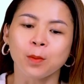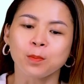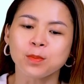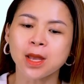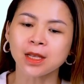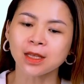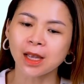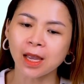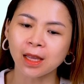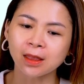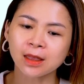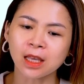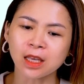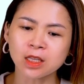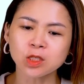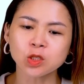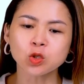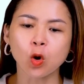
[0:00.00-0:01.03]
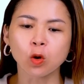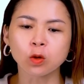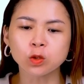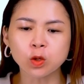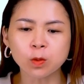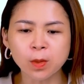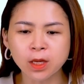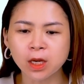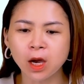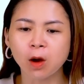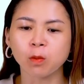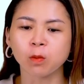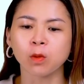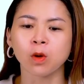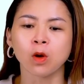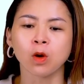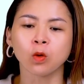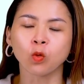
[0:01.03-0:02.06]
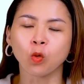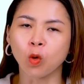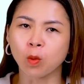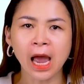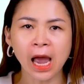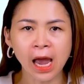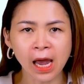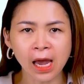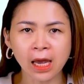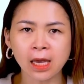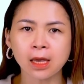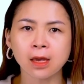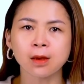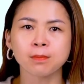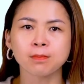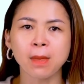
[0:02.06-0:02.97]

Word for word: biết cách tính số trung bình cộng của hai,